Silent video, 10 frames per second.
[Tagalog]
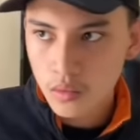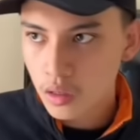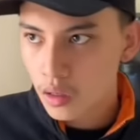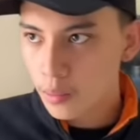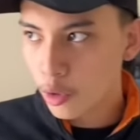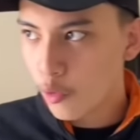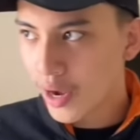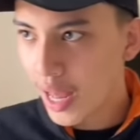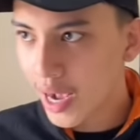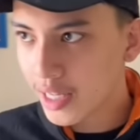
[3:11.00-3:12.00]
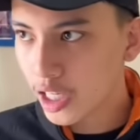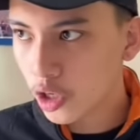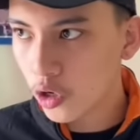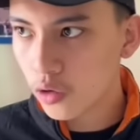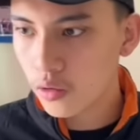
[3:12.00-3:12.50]
Mukhang wala nga dito.
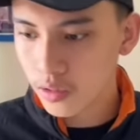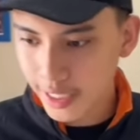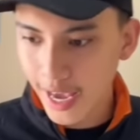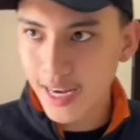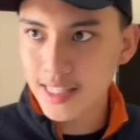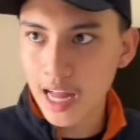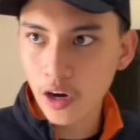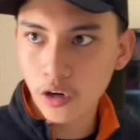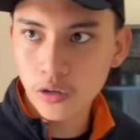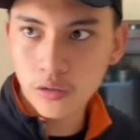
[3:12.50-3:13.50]
Sige, alis na ako.